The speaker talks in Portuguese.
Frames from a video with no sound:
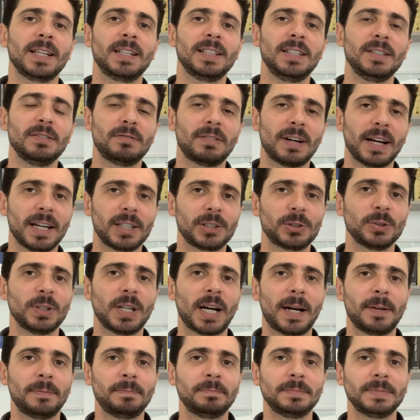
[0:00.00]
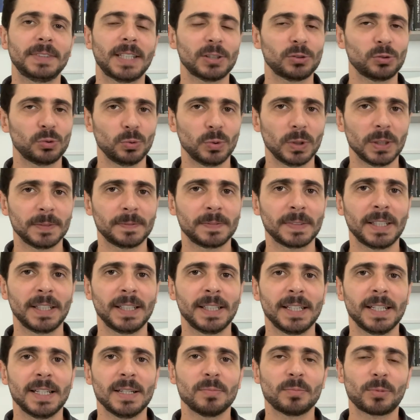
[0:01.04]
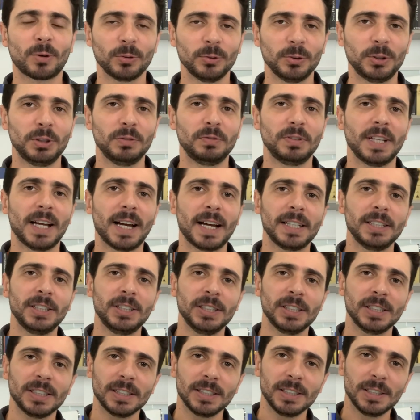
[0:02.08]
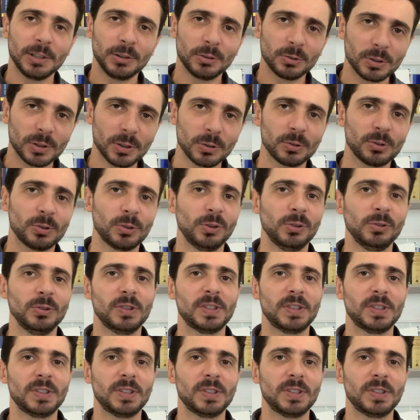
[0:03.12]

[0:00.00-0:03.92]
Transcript: que vai ajudar na sua produtividade e no seu sonho de